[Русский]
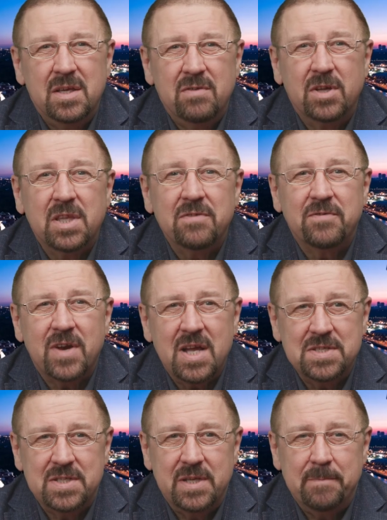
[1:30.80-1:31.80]
И в этой
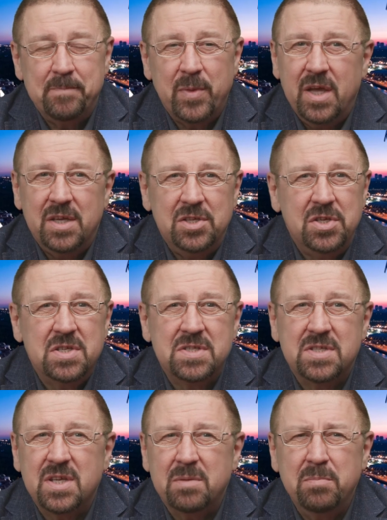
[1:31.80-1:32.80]
фразе есть
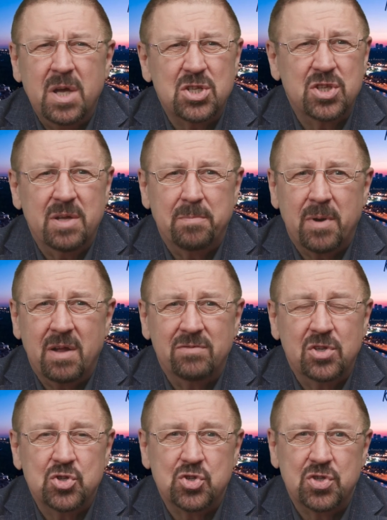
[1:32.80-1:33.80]
сермяжная
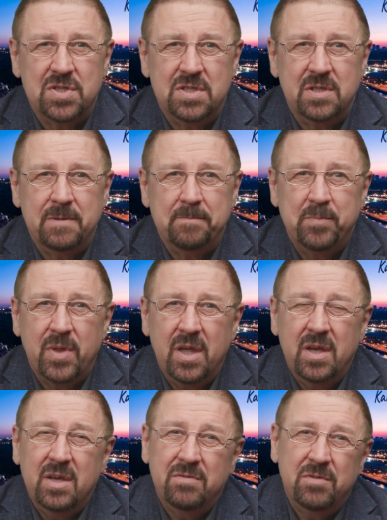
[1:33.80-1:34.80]
правда жизни.
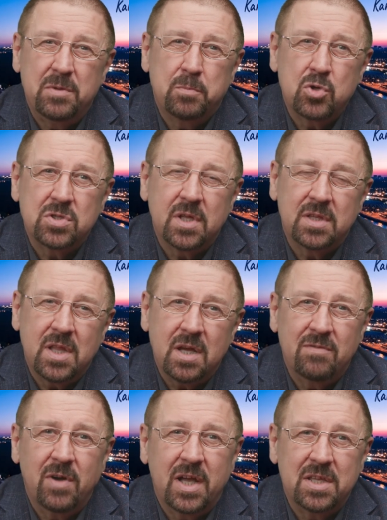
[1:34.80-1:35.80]
Ведь просто
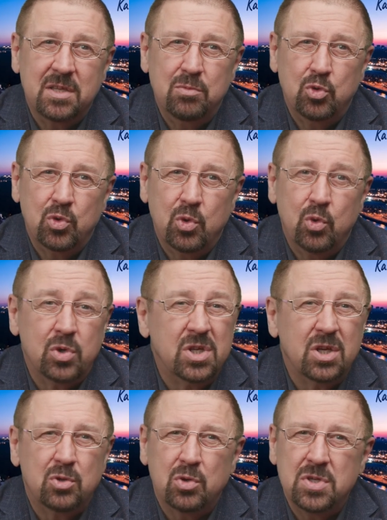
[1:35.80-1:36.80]
так в Академию наук
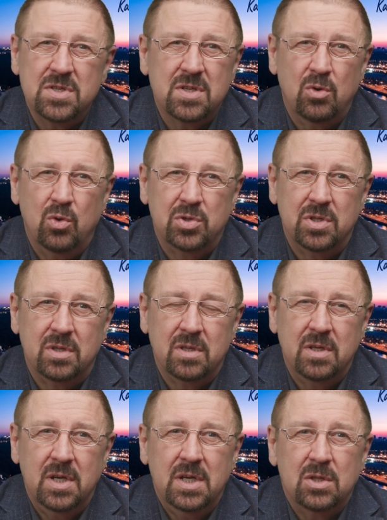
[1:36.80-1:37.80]
никто не заходит.
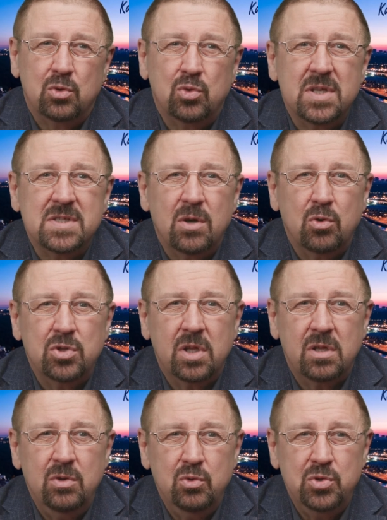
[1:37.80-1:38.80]
Туда
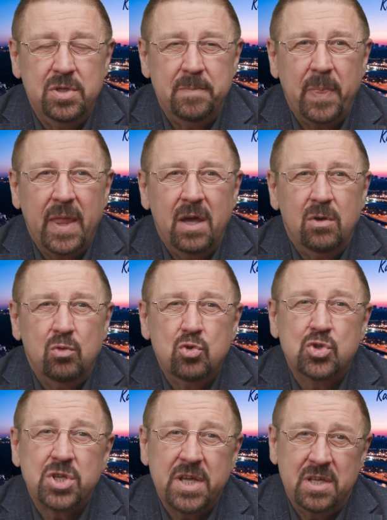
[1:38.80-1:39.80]
заходят люди,
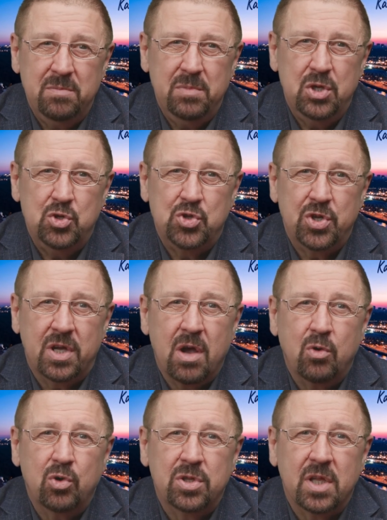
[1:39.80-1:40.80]
уже имеющие
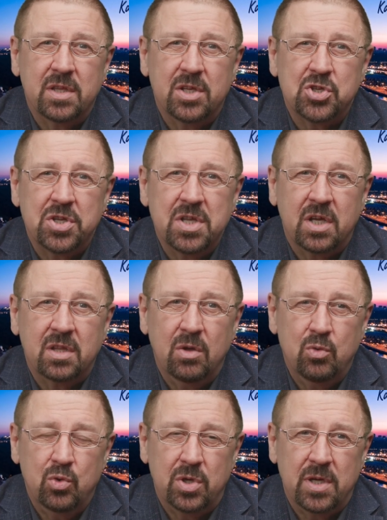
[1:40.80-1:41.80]
какое-то отношение к
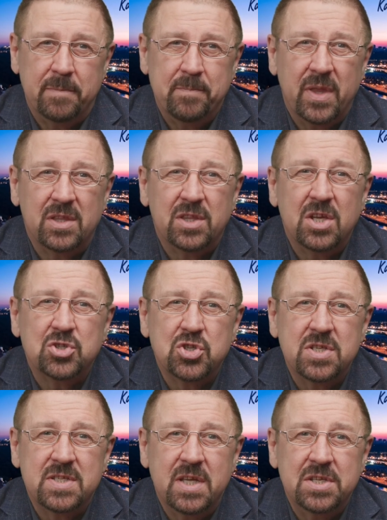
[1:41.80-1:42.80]
науке, даже
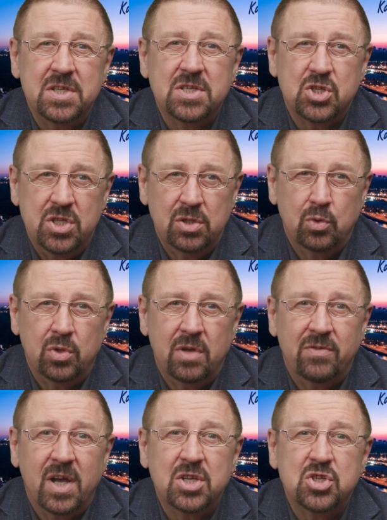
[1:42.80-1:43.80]
если они зашли туда
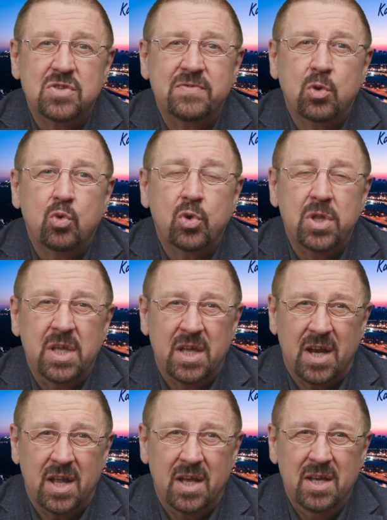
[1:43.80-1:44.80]
в качестве
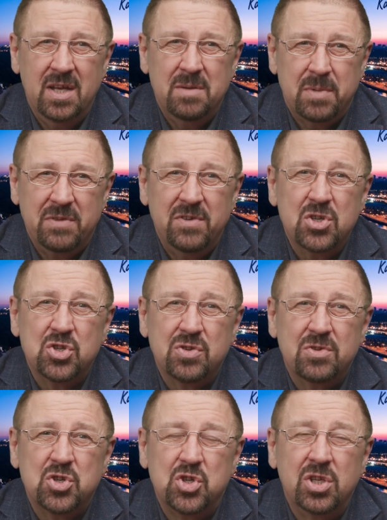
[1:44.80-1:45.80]
курьера,
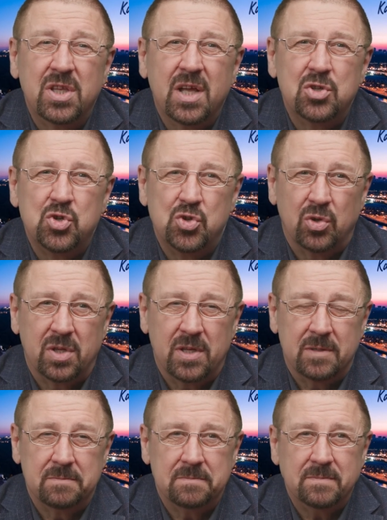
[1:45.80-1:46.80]
привезшего чьи-то отчеты.